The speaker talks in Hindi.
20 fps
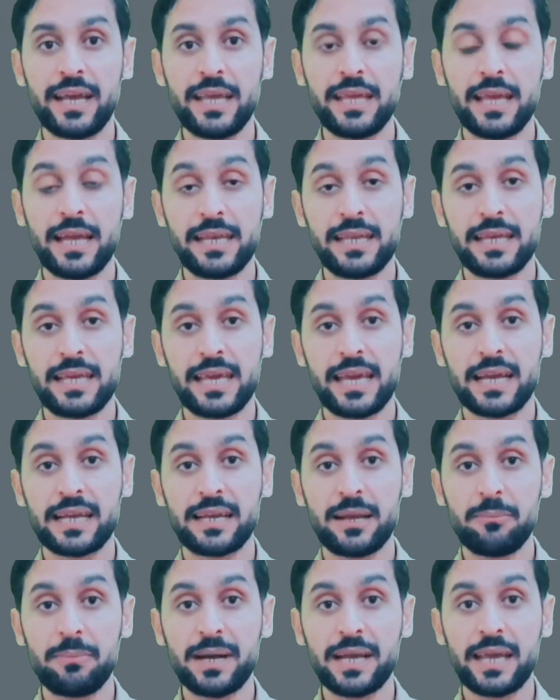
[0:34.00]
है यानी कि एक
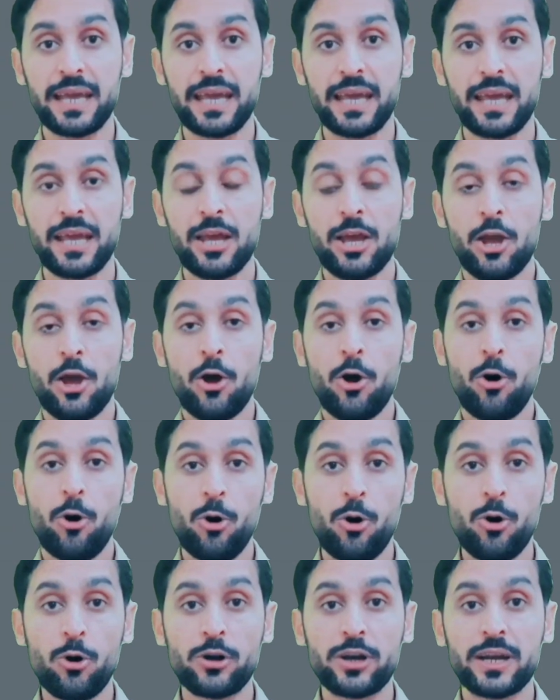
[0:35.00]
नमक है
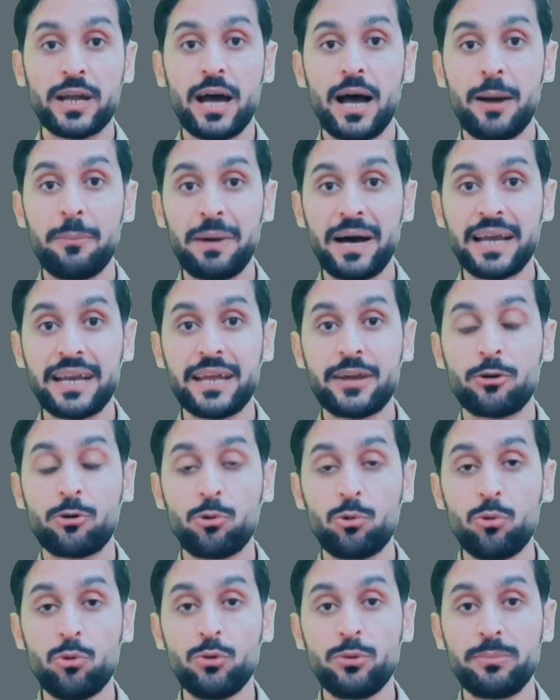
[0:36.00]
और हमारे
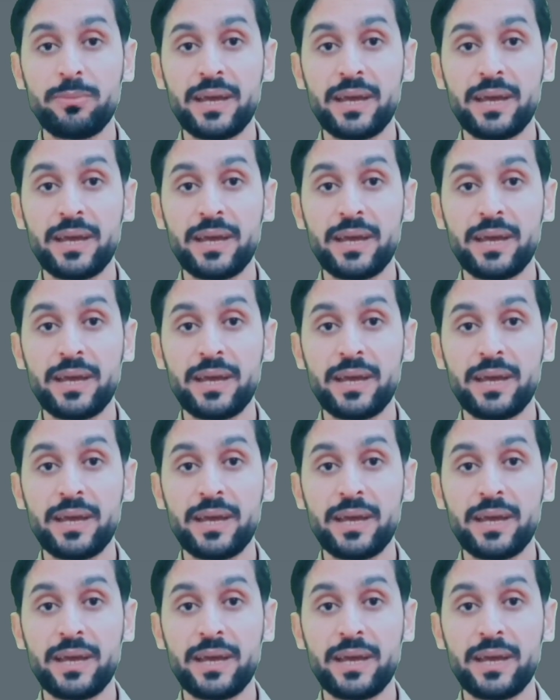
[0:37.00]
खून